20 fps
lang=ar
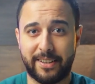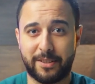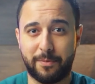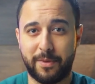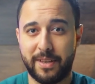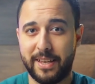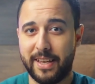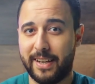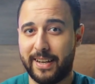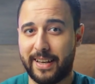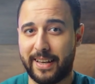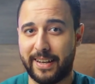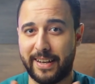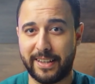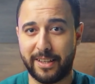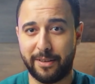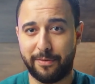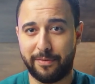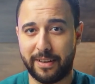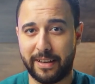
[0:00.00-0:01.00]
رسميا عن
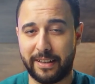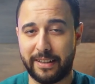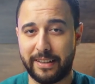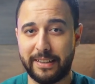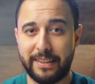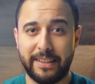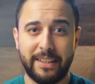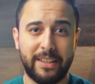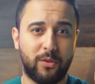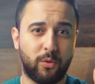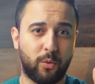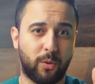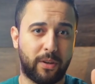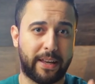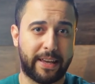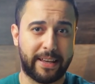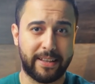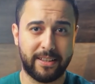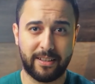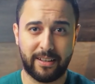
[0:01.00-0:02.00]
هدفها الجديد واللي
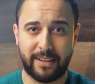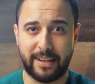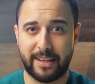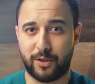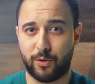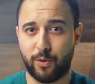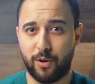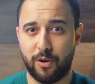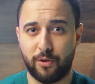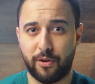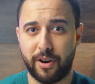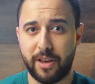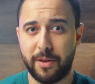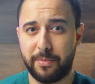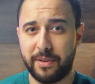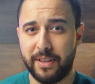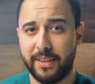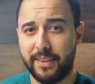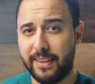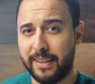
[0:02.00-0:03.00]
هينزل الأسواق قريب
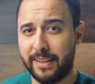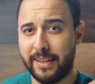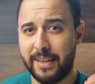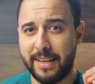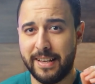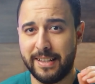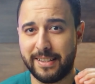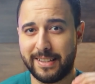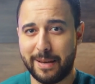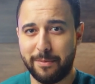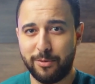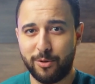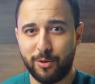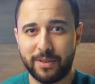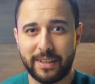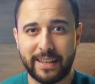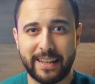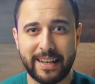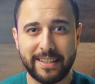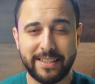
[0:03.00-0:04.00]
جدا
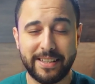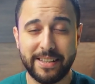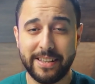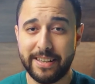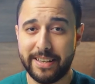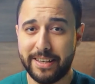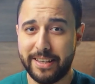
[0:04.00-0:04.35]
سامسونج جالاكسي